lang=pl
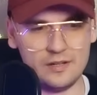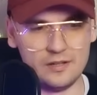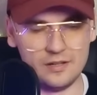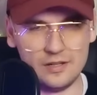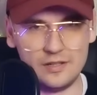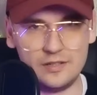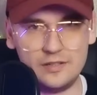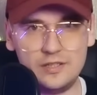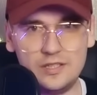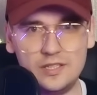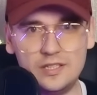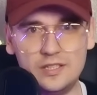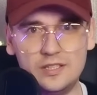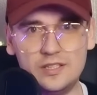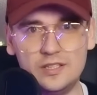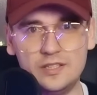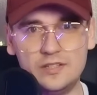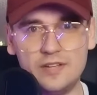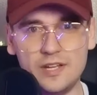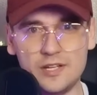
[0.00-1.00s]
y,
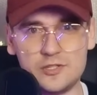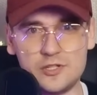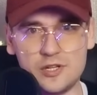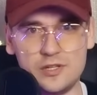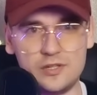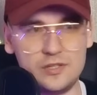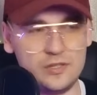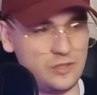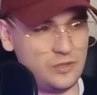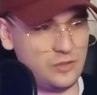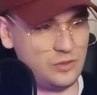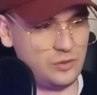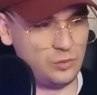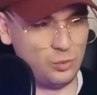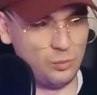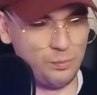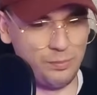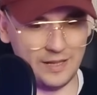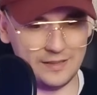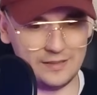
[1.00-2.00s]
i, i wiecie, i,
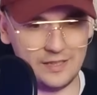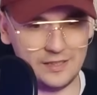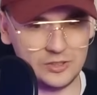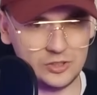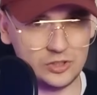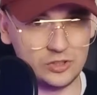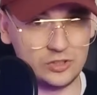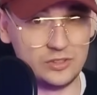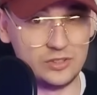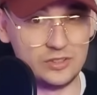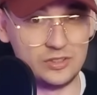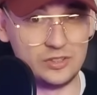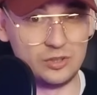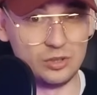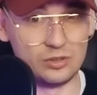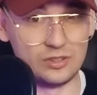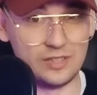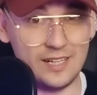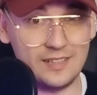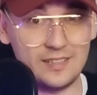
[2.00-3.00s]
i upadasz i, i
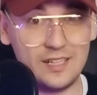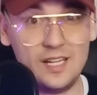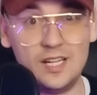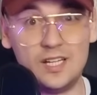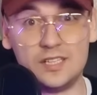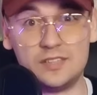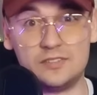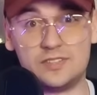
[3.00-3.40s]
to tak.